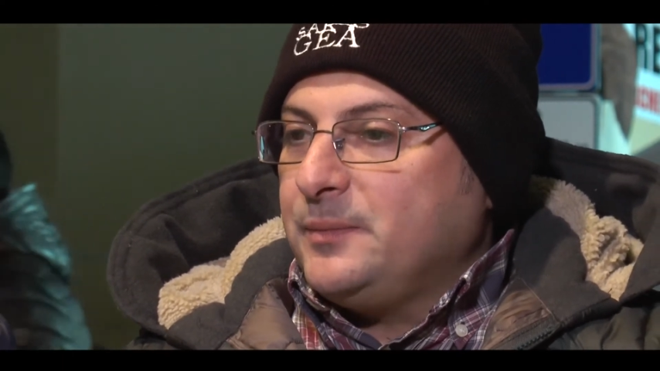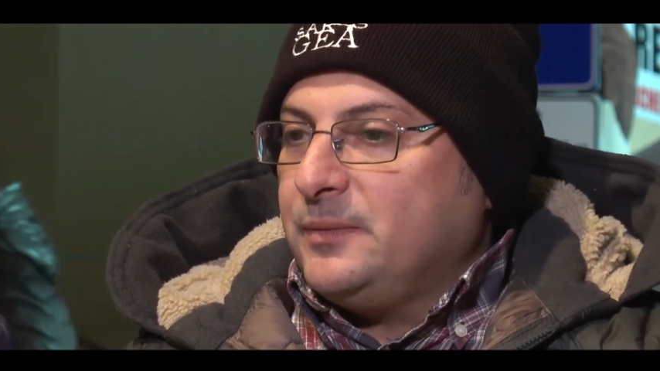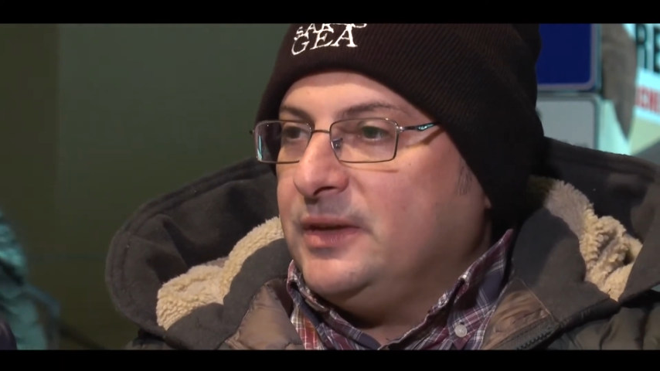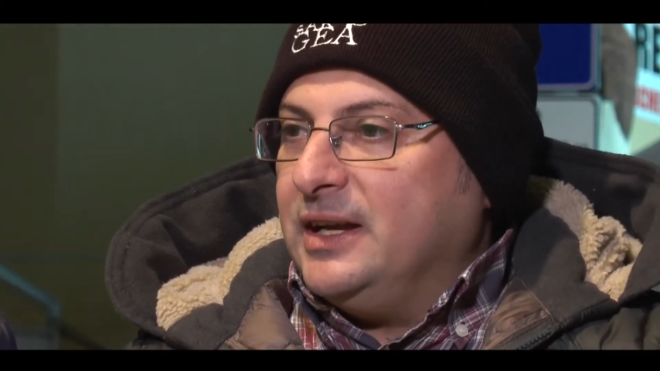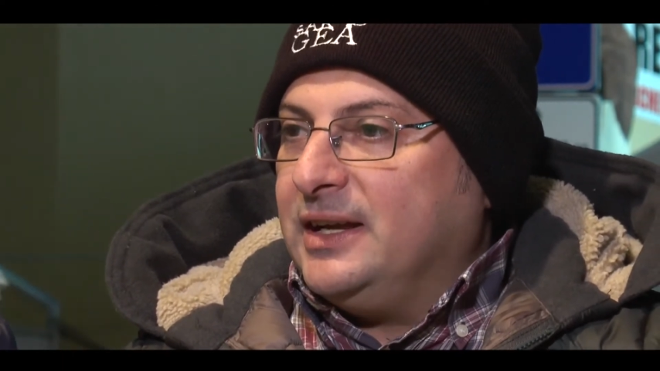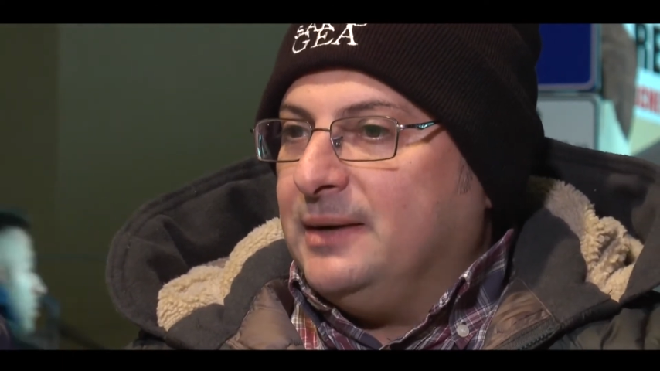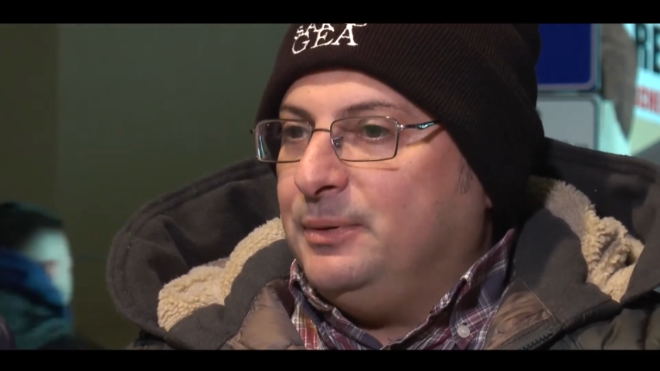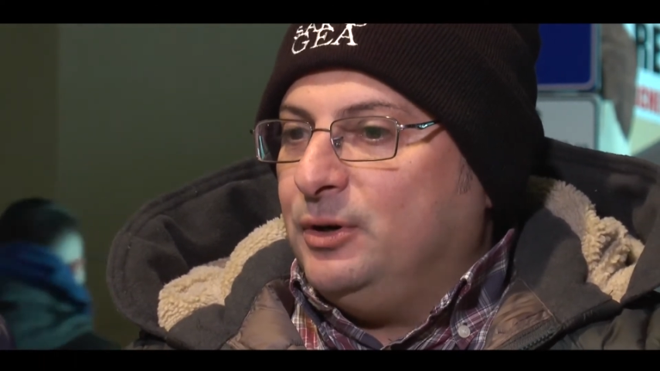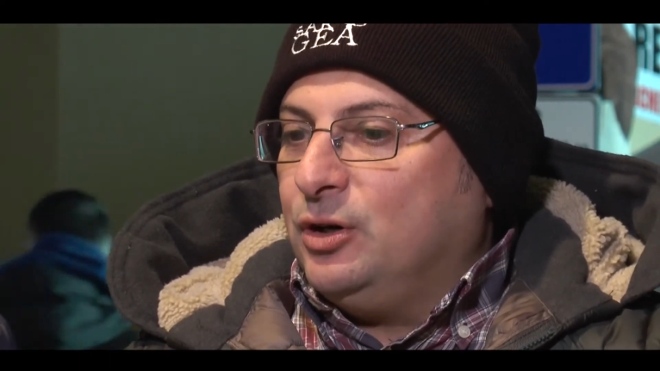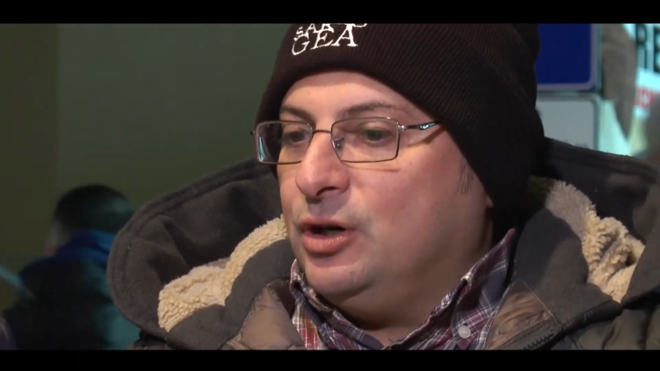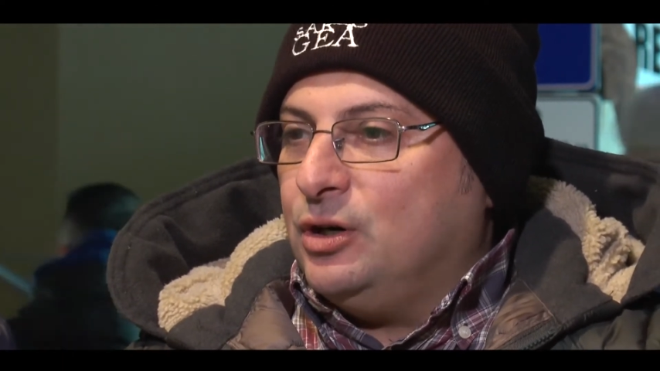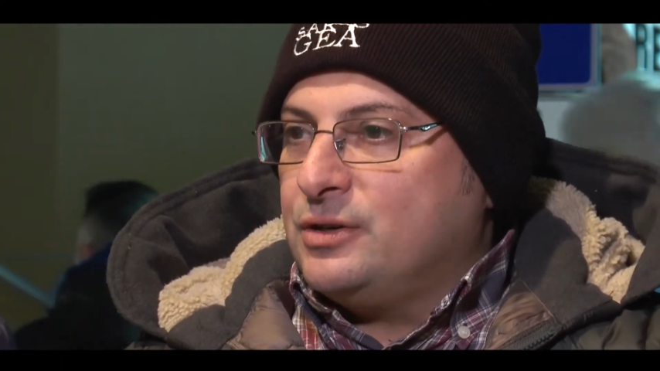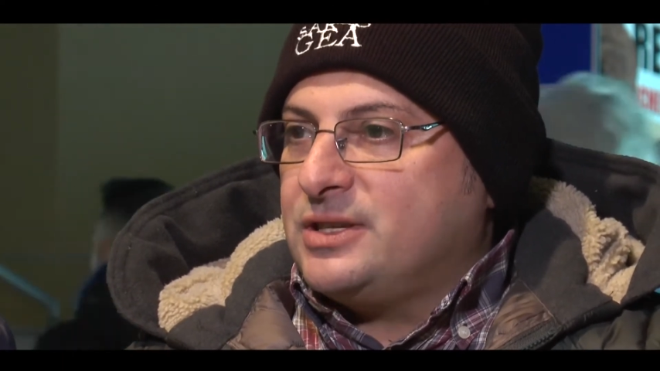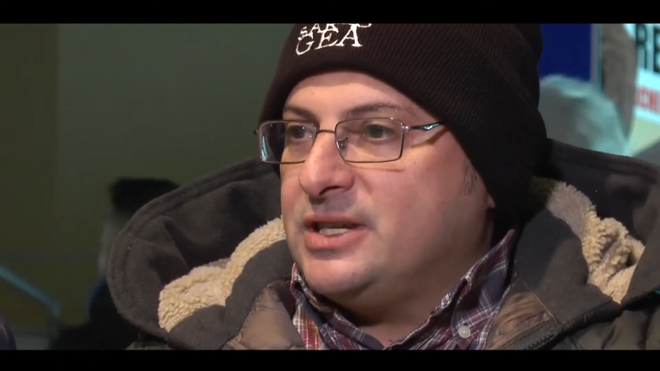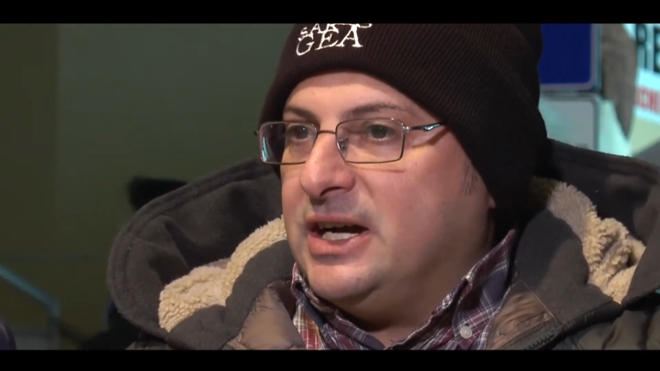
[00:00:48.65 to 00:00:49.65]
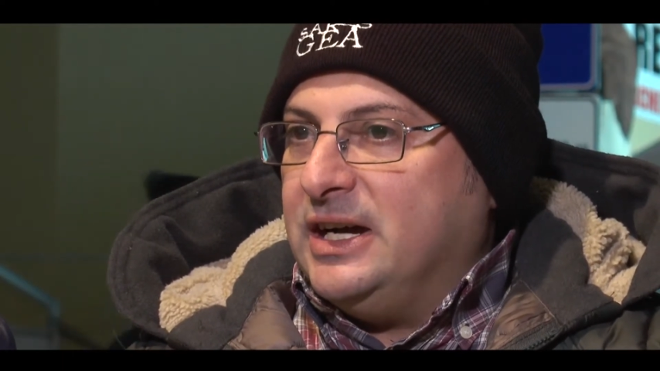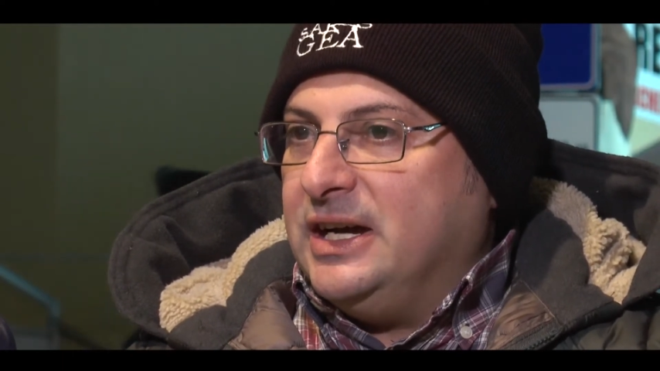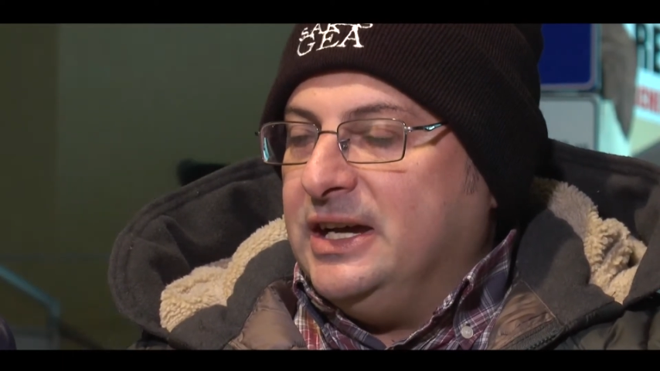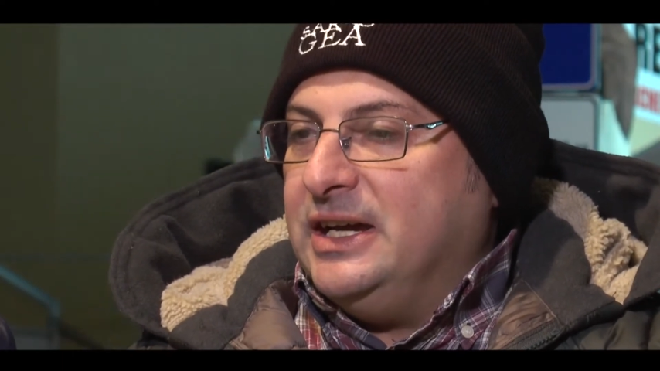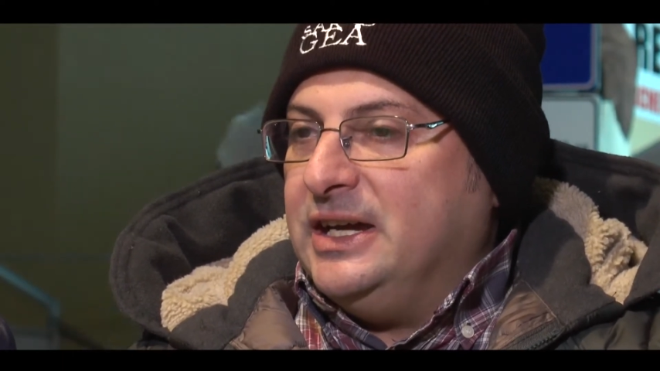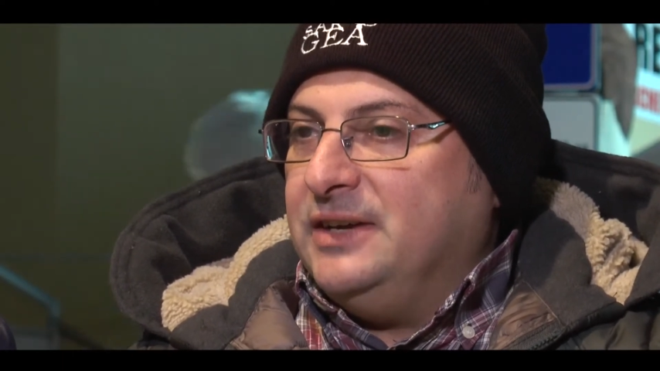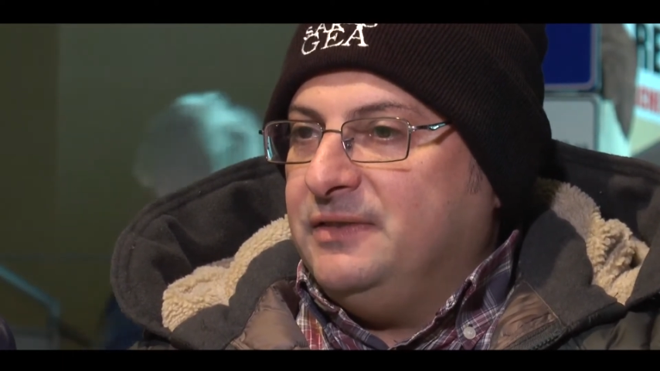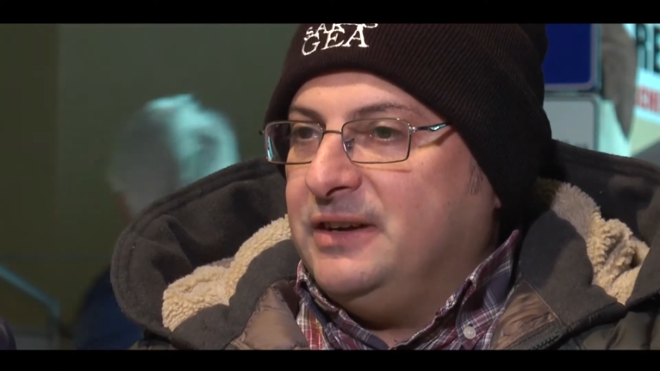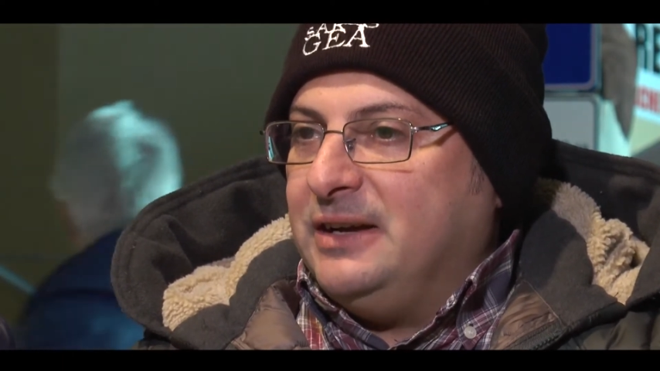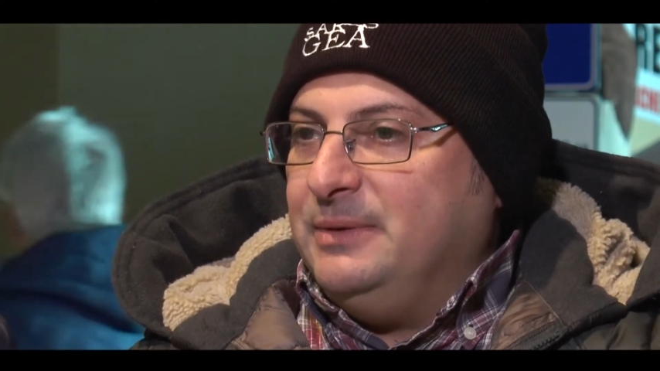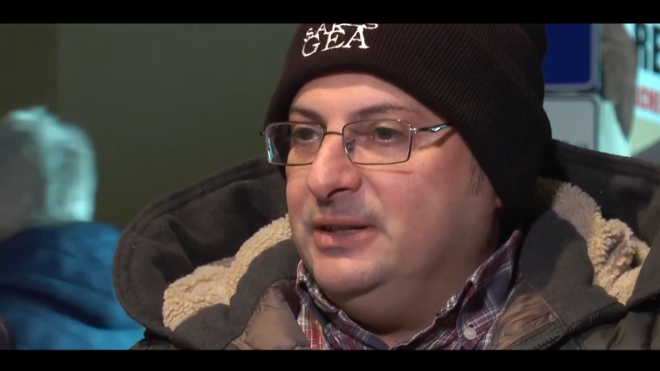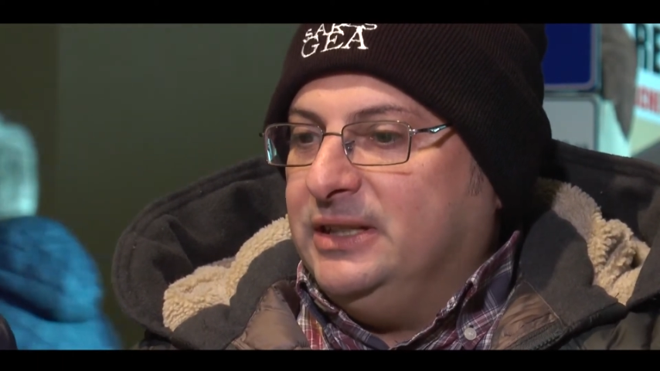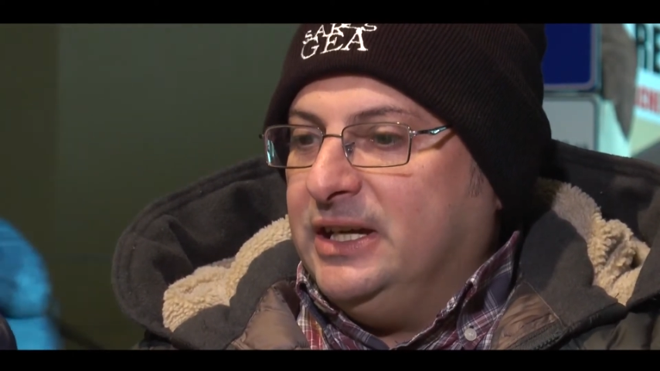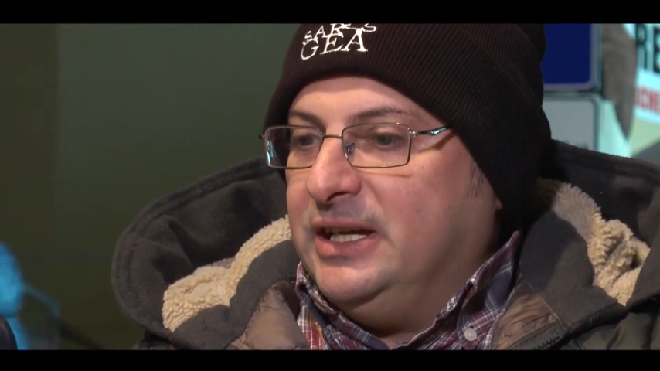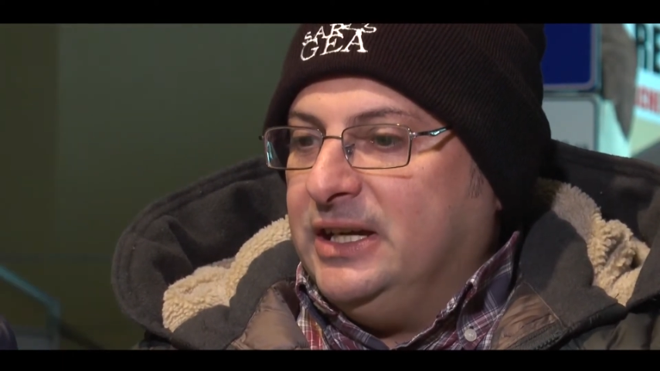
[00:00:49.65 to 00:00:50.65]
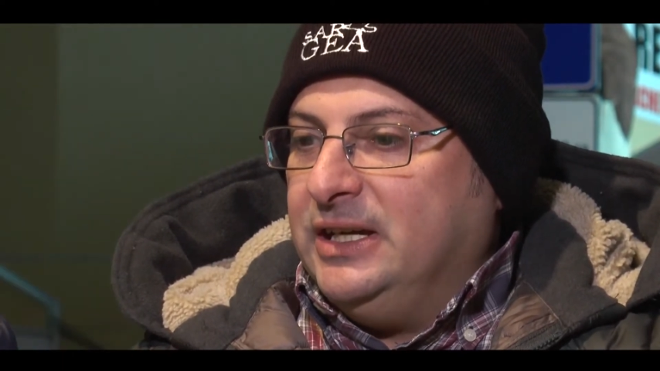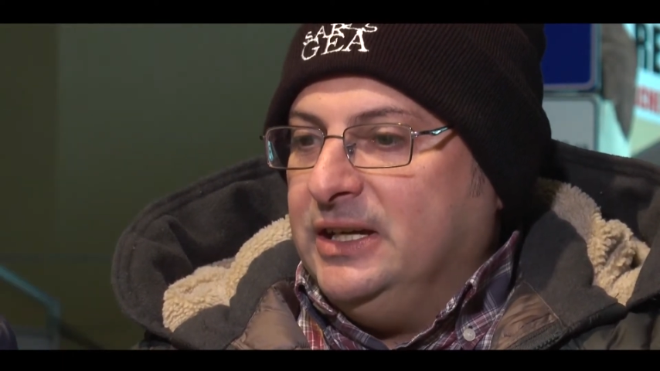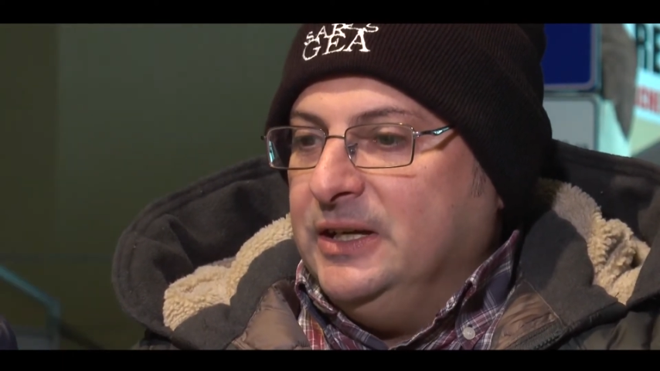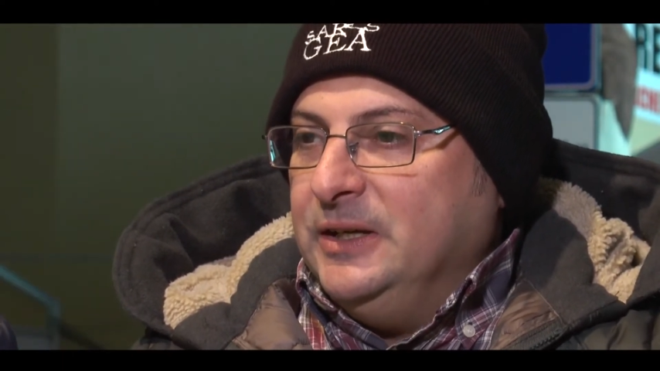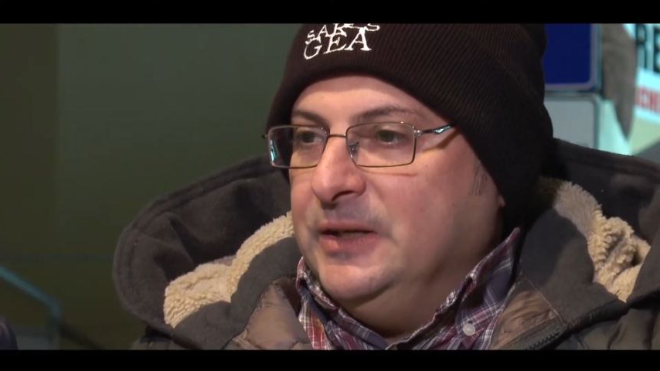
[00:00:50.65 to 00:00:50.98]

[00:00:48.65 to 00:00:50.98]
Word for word: del capocorsa è veramente